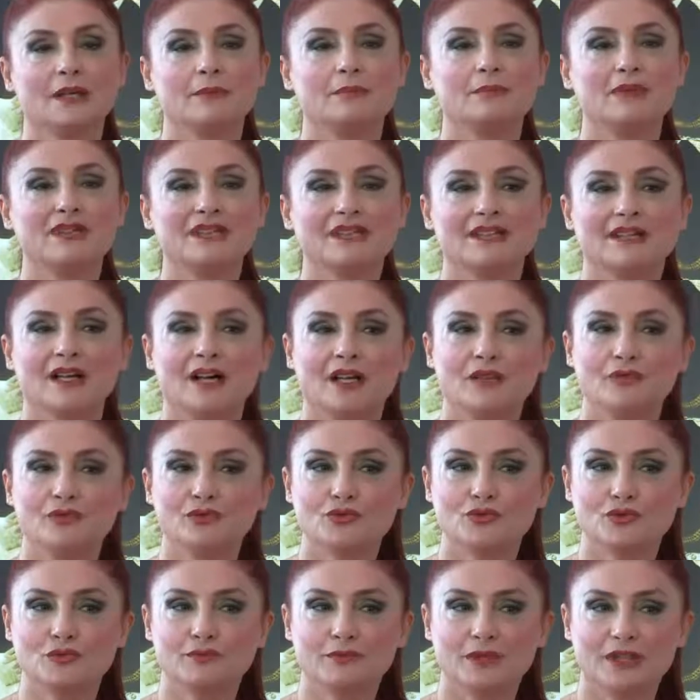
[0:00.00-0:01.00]
Medikal
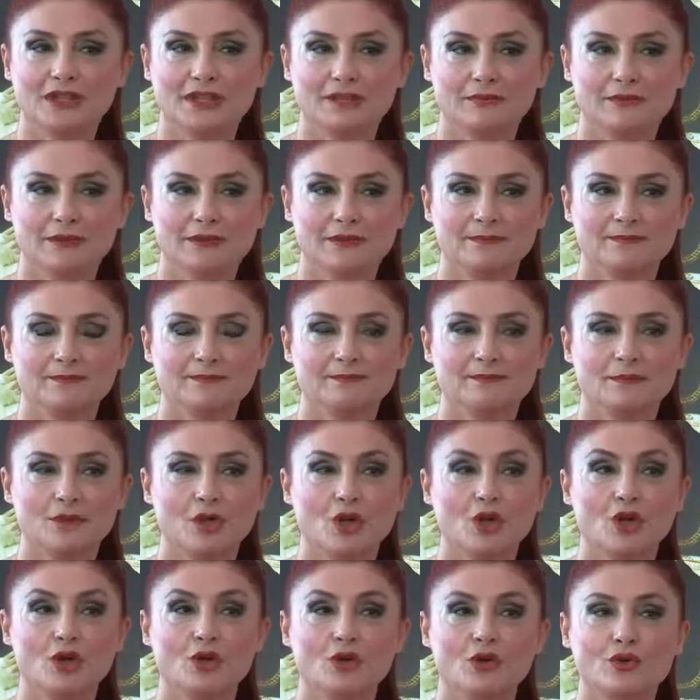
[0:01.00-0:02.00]
vücut bakımı
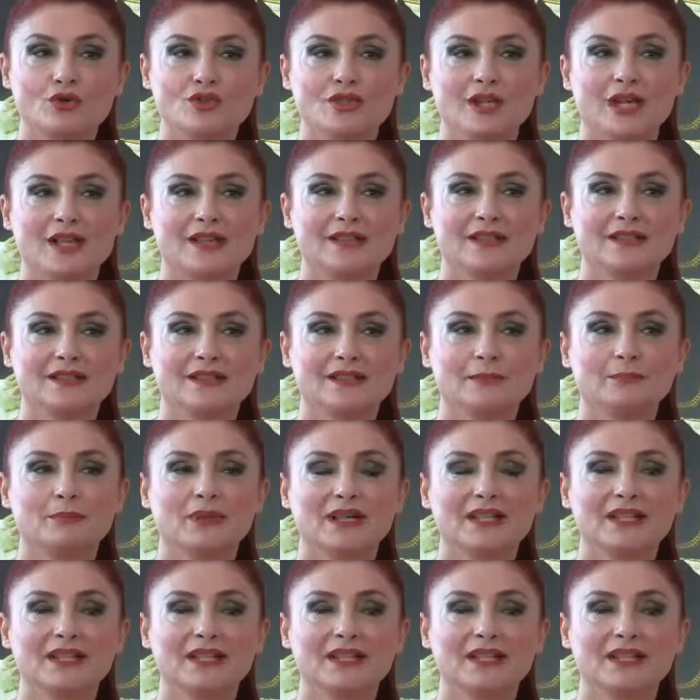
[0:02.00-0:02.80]
özellikle